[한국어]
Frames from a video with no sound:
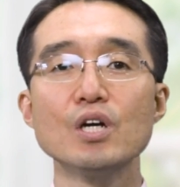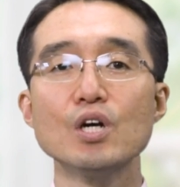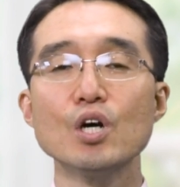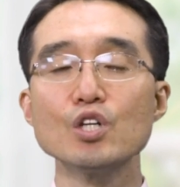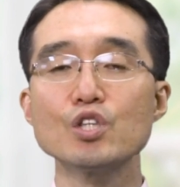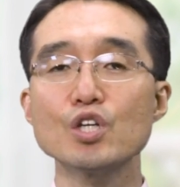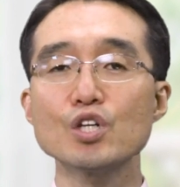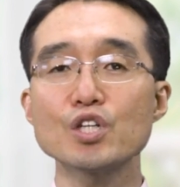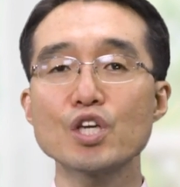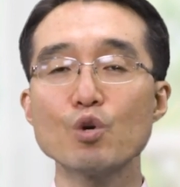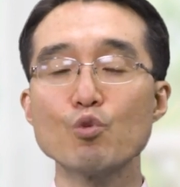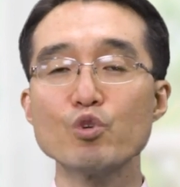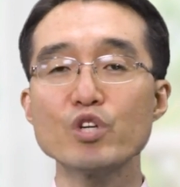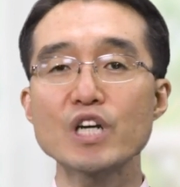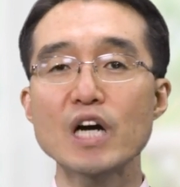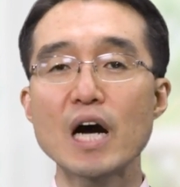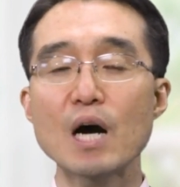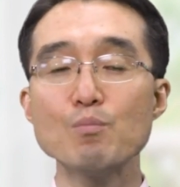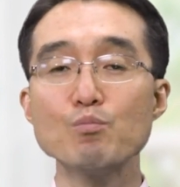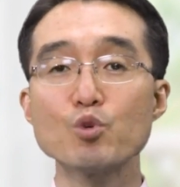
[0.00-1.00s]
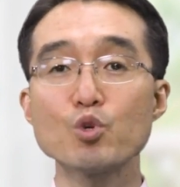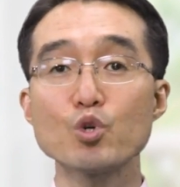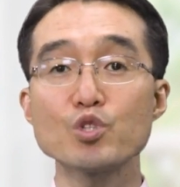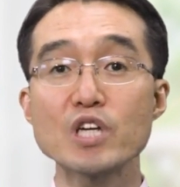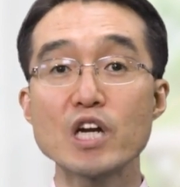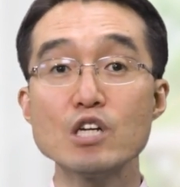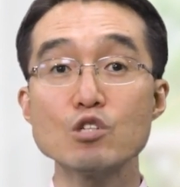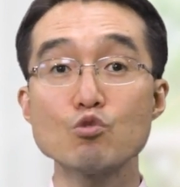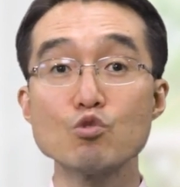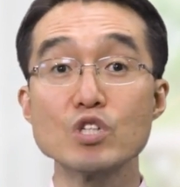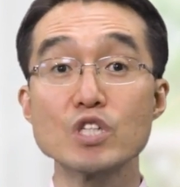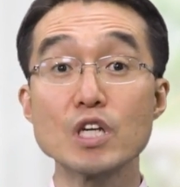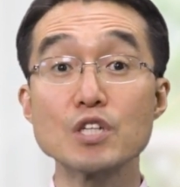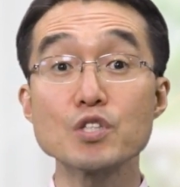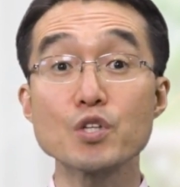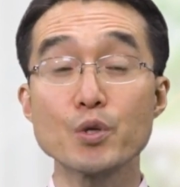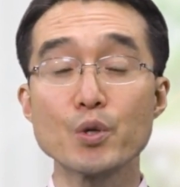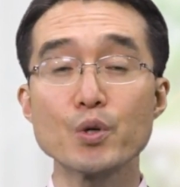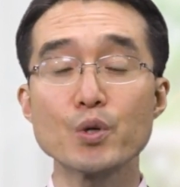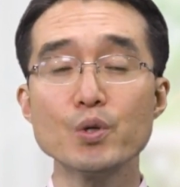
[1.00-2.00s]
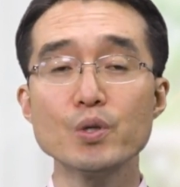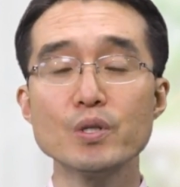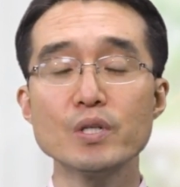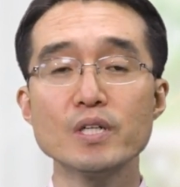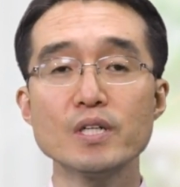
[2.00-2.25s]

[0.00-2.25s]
어떻게 우리가 함부로 살 수 있겠어요?